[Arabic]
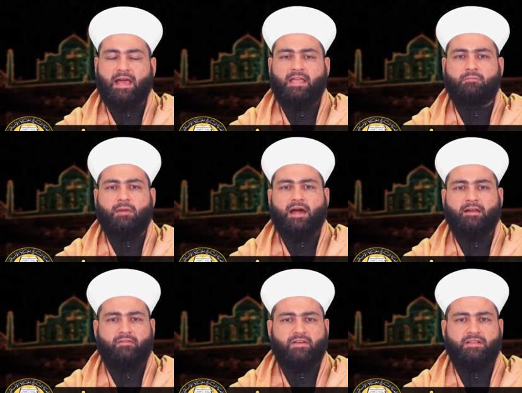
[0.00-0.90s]
أي
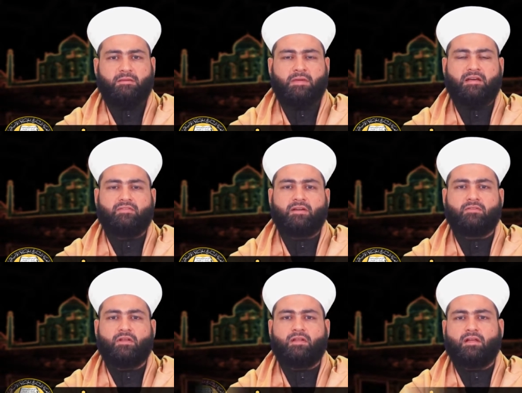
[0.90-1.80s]
معرفة ما
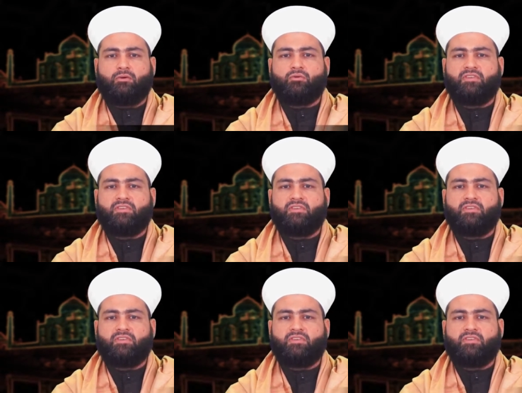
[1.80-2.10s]
فرض الله